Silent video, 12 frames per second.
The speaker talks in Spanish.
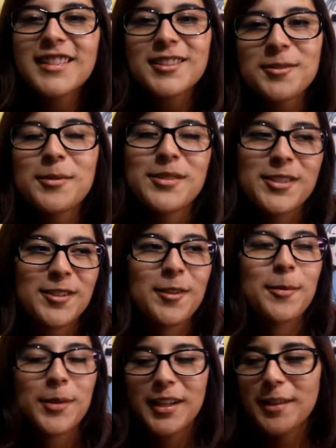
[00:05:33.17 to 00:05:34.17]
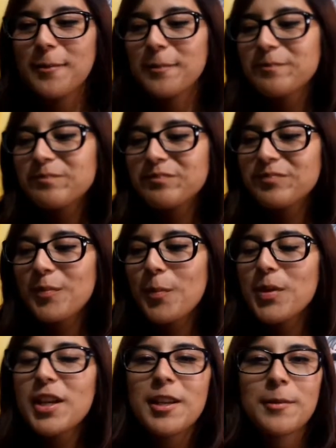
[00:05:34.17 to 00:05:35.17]
estuvo chido porque
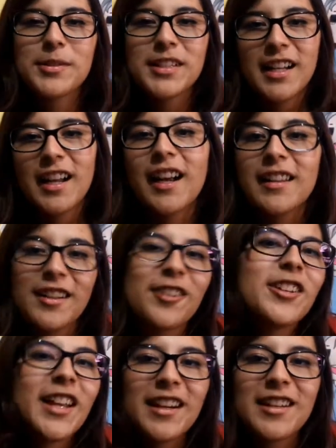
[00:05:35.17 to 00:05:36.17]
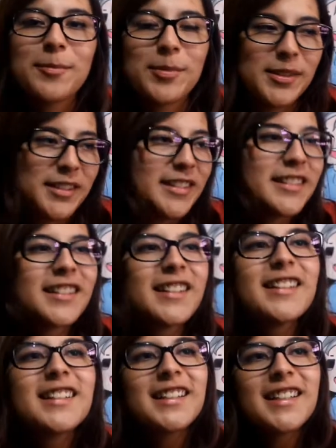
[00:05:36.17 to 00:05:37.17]
ya sabemos que era categoría R y pues
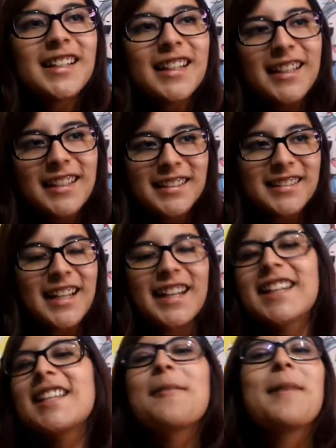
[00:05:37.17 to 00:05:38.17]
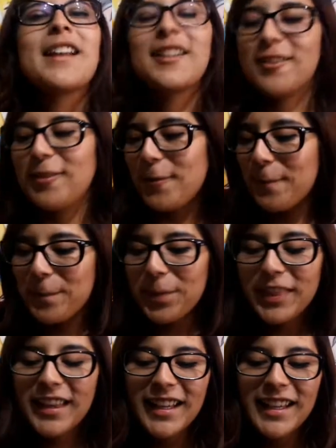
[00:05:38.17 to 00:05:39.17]
aquí se vale todo.
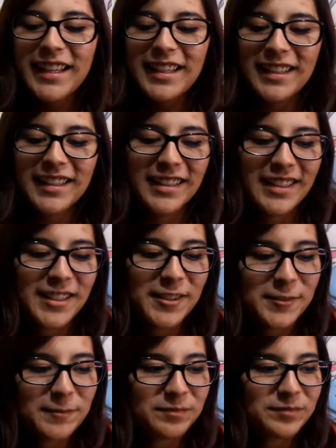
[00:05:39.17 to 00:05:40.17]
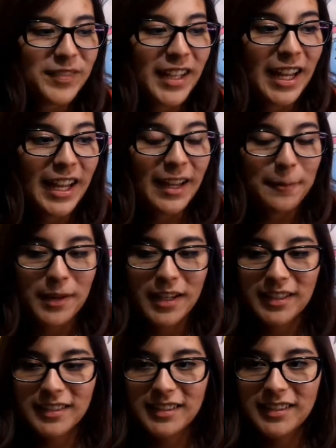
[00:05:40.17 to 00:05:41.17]
Em, ¿Qué
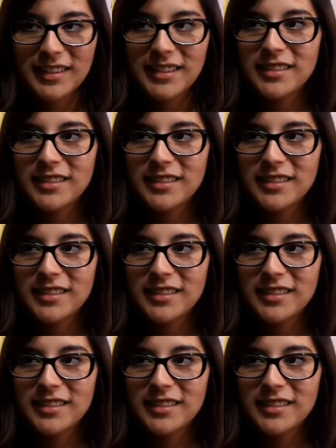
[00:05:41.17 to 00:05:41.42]
más?